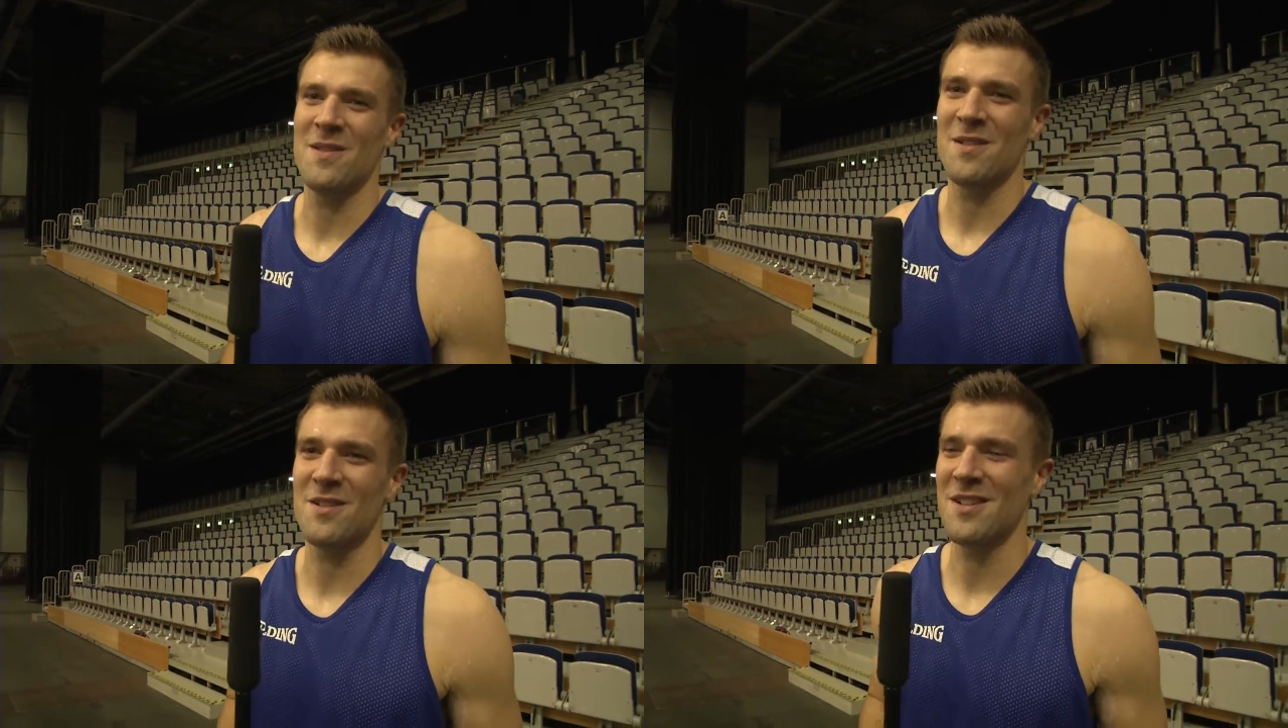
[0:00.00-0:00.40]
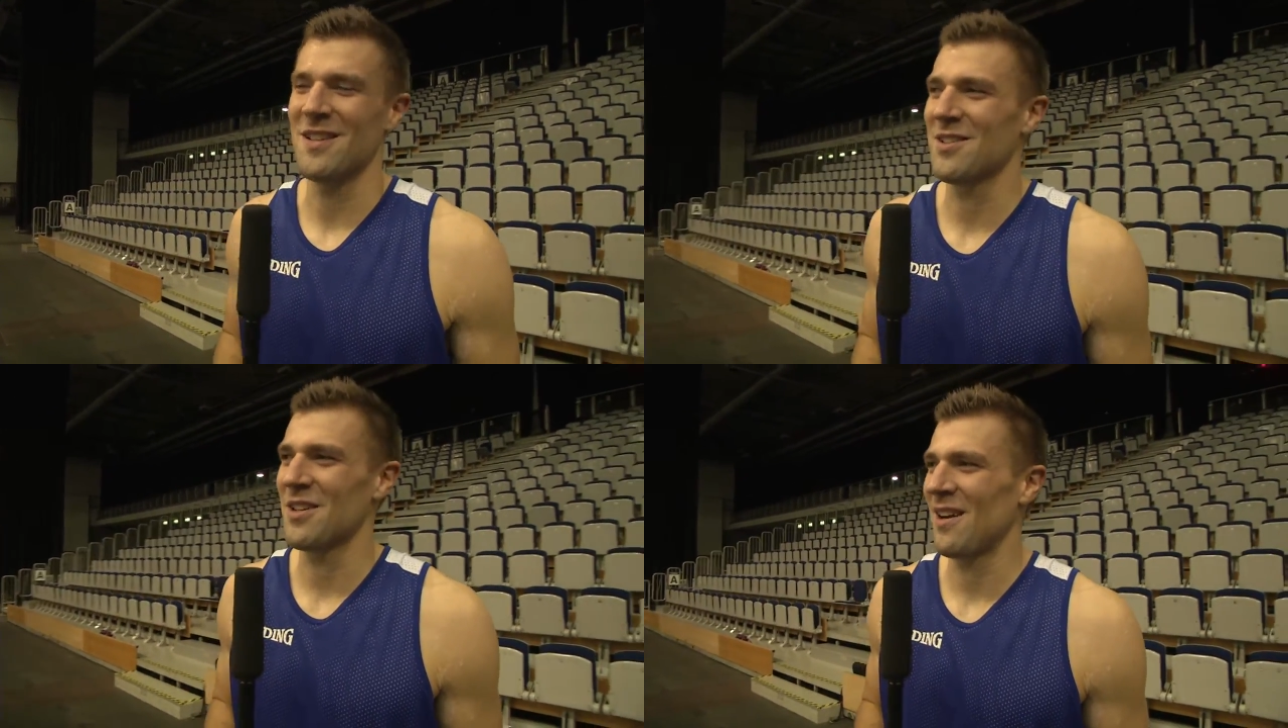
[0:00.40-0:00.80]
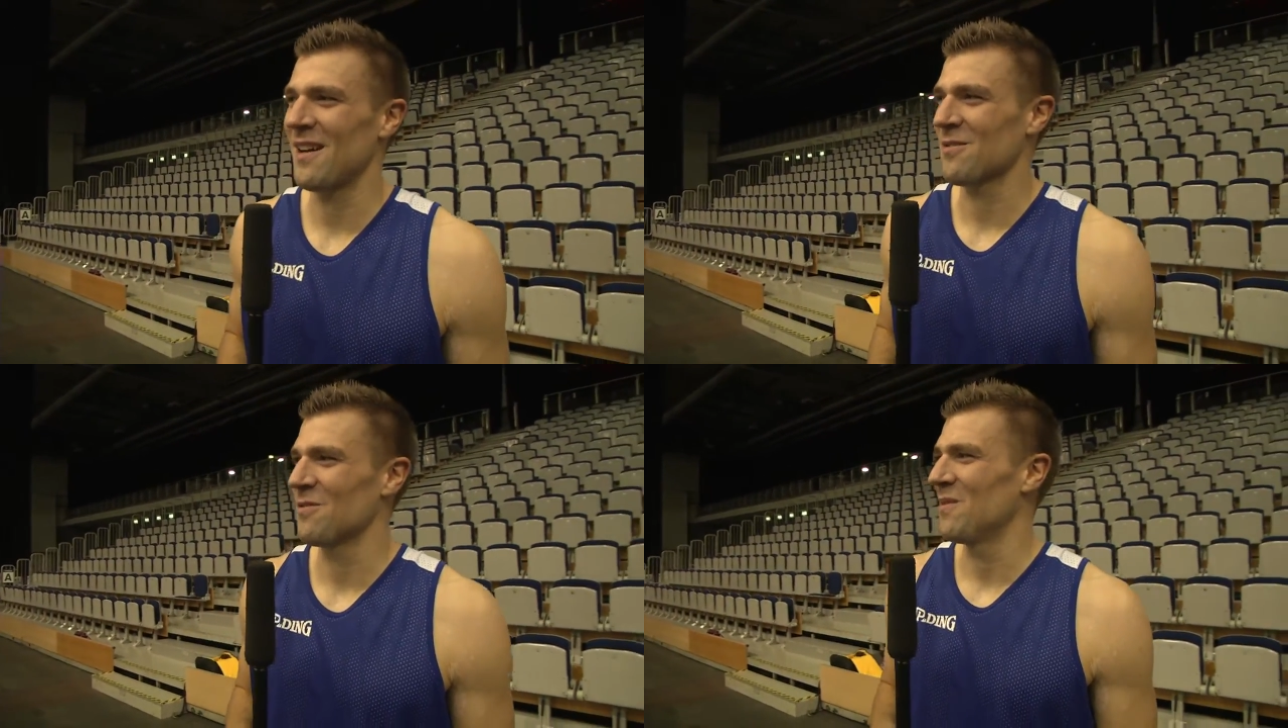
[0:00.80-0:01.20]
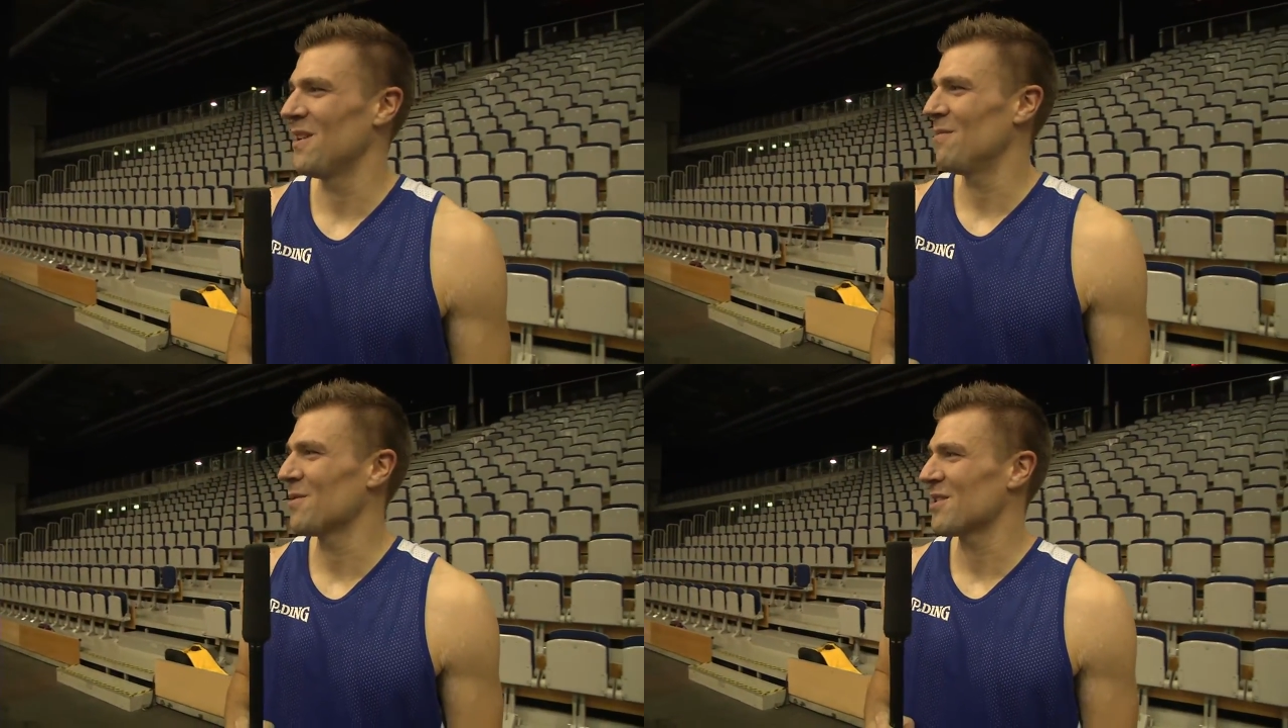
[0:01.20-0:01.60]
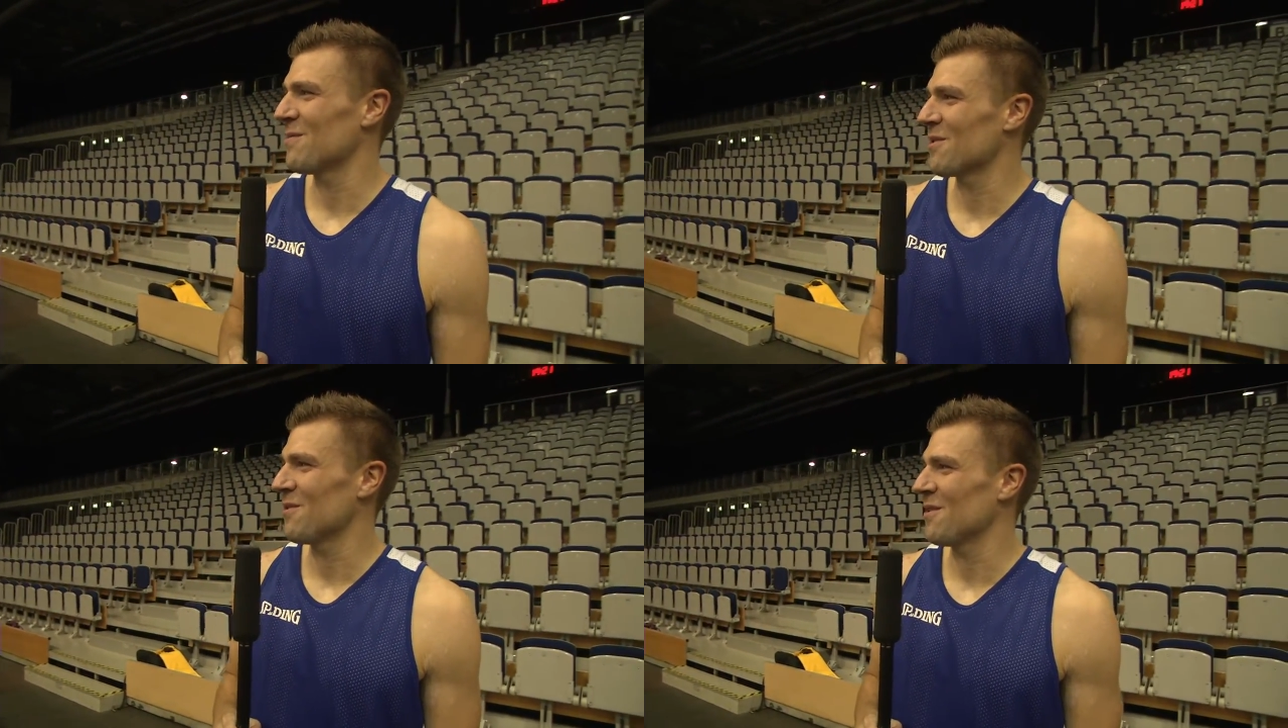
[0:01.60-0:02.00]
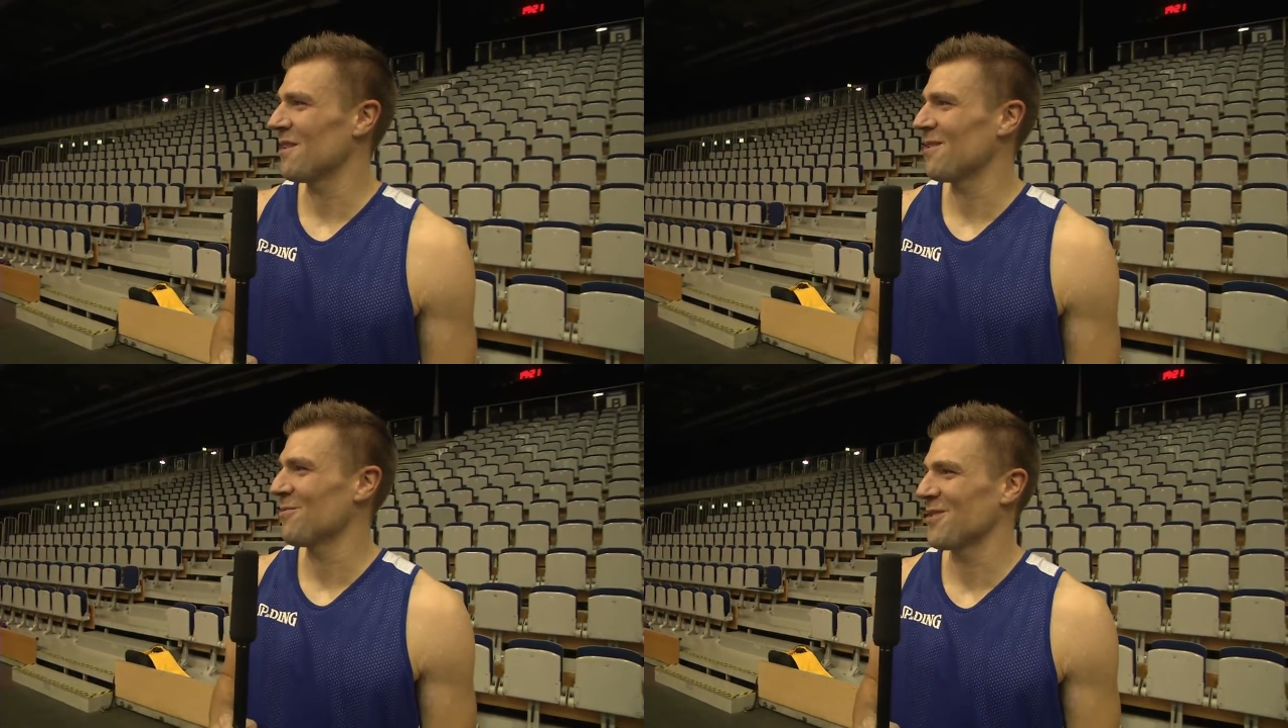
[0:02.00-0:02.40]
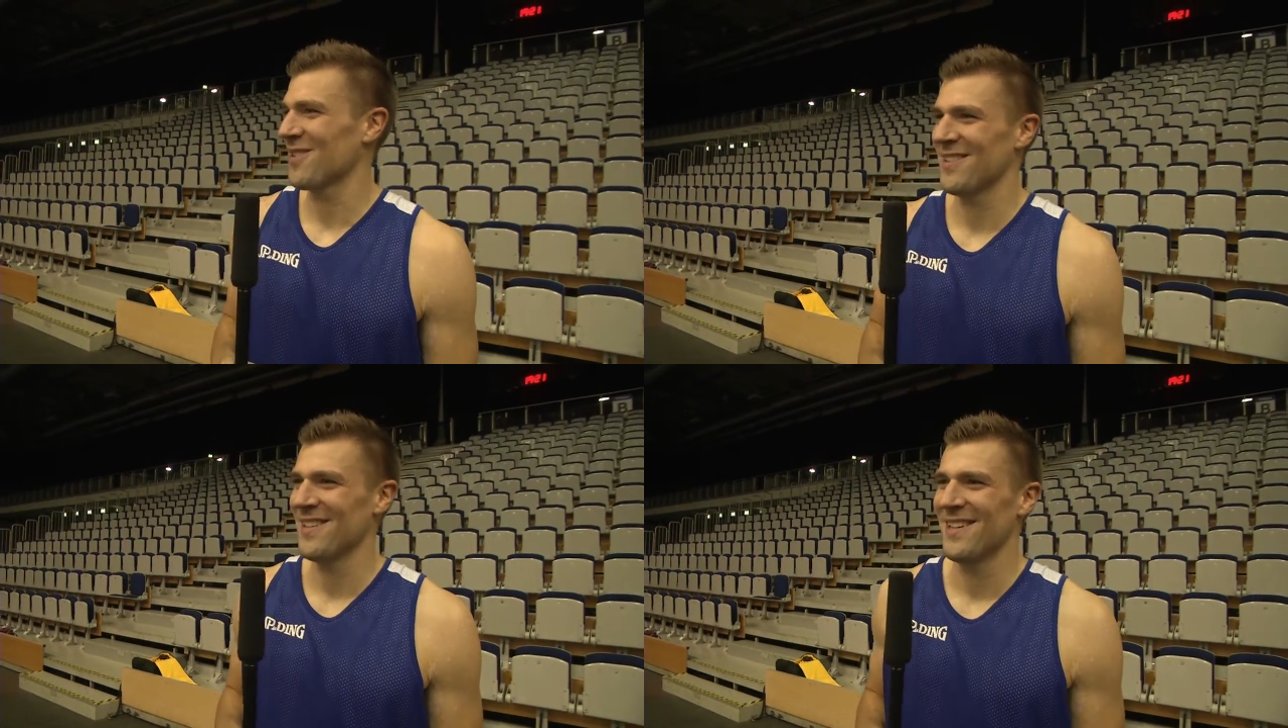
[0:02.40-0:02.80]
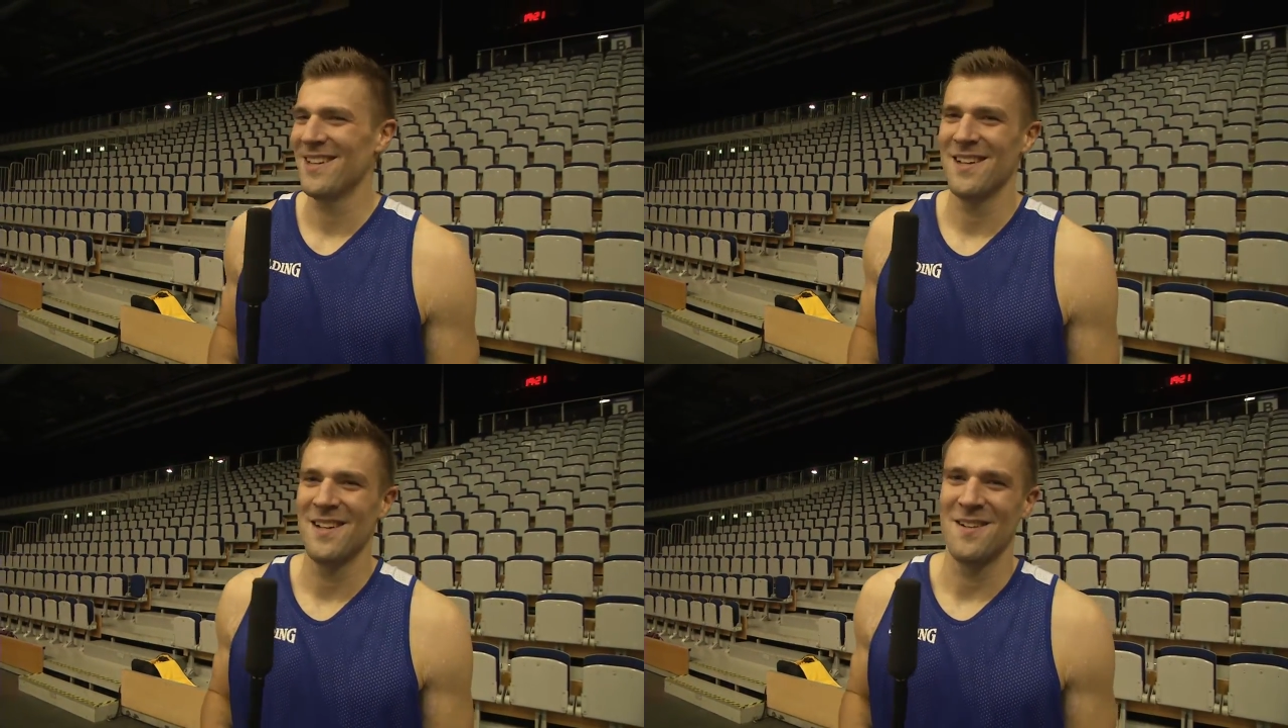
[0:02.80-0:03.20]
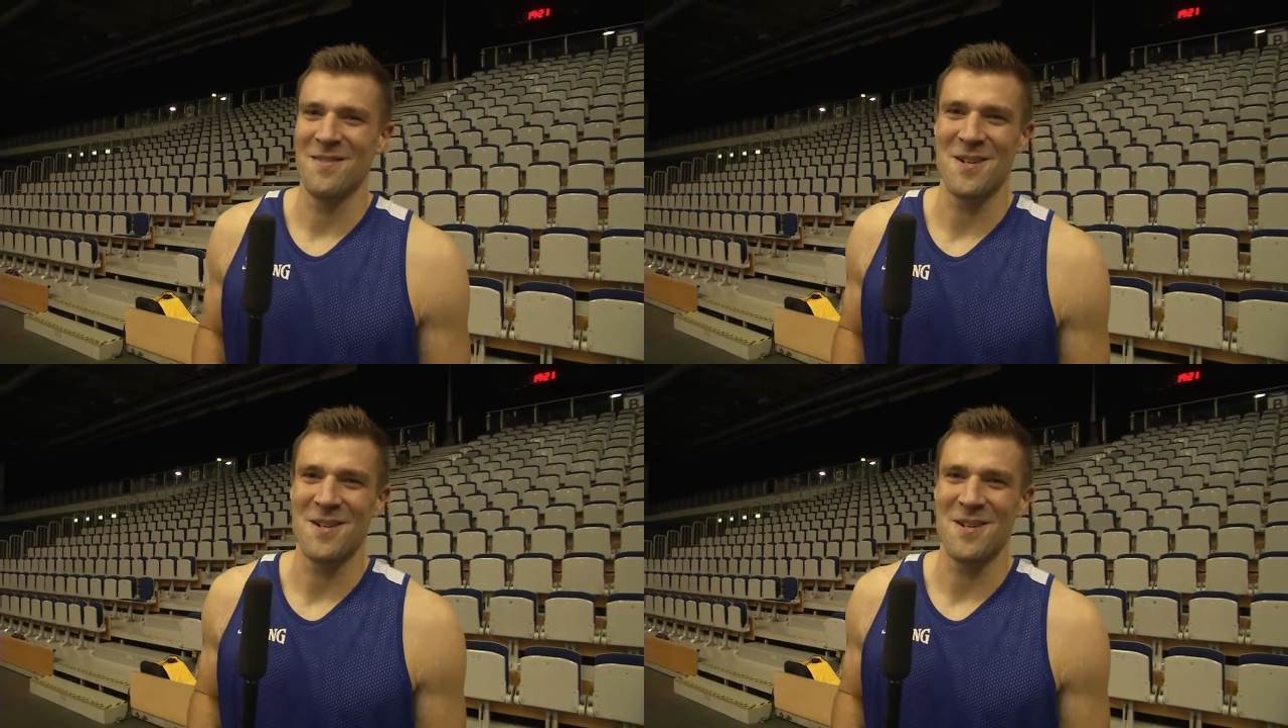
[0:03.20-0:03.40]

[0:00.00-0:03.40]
Da steht Gerard Gomilla bestimmt schon unter der Dusche, weil